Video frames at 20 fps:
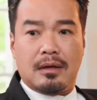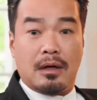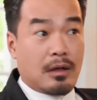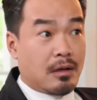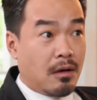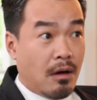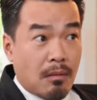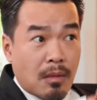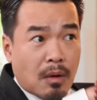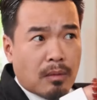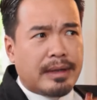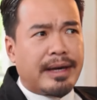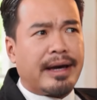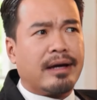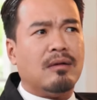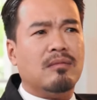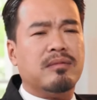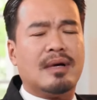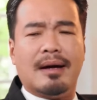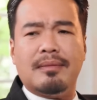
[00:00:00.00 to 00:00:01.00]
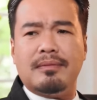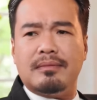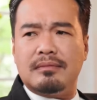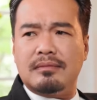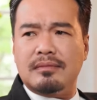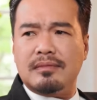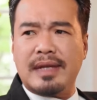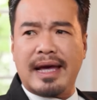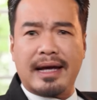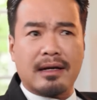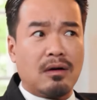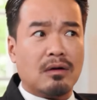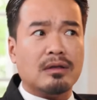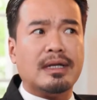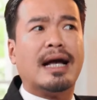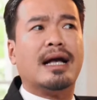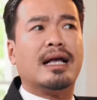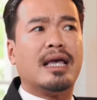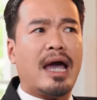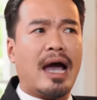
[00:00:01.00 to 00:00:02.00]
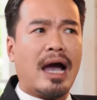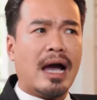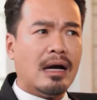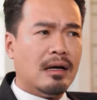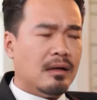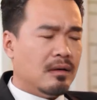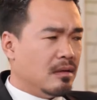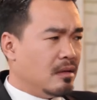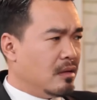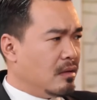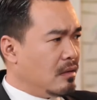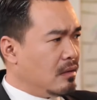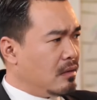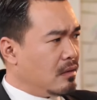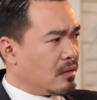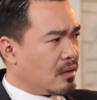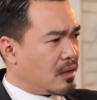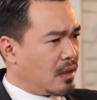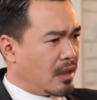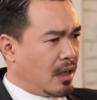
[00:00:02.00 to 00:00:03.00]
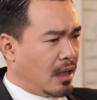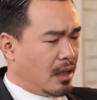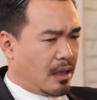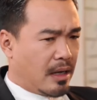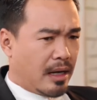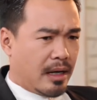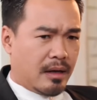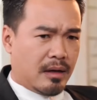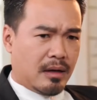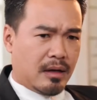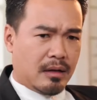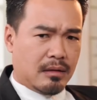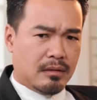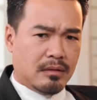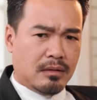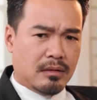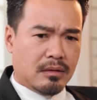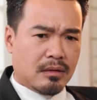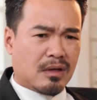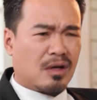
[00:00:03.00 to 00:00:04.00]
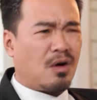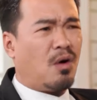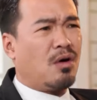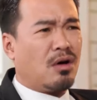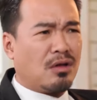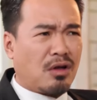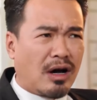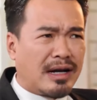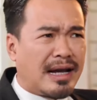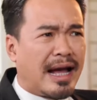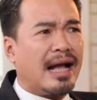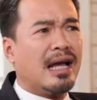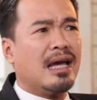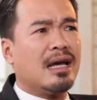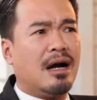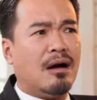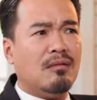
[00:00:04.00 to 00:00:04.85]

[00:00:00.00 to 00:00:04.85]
Rồi có một nhà cung cấp đang đòi tăng giá dạ. Cho nên là cô có thỏa đáng hay